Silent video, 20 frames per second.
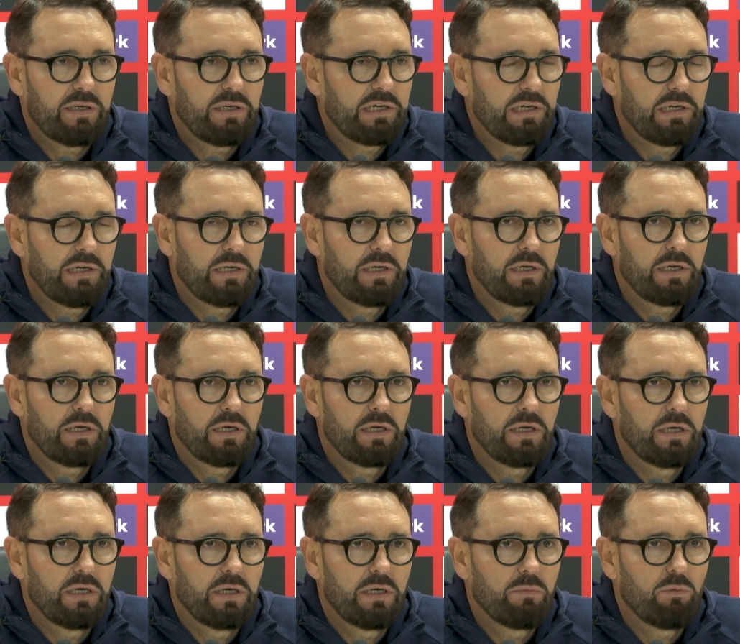
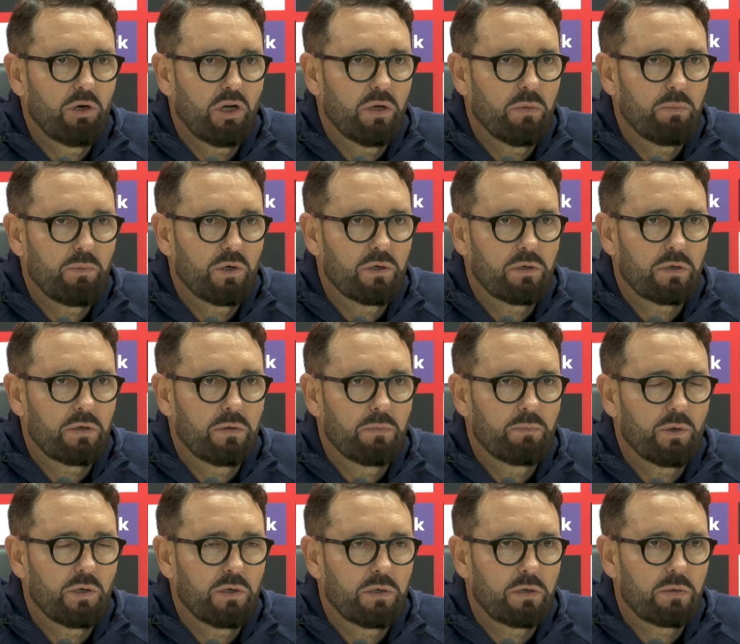eh, bueno,
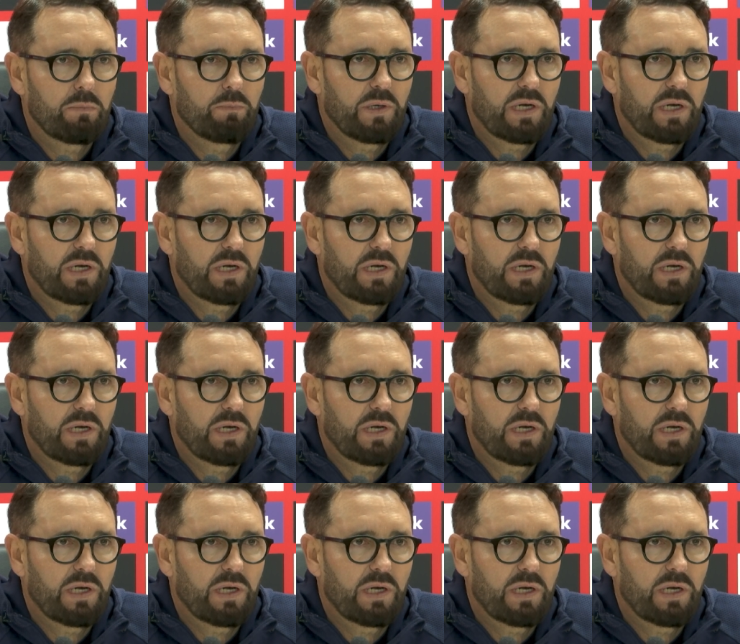por,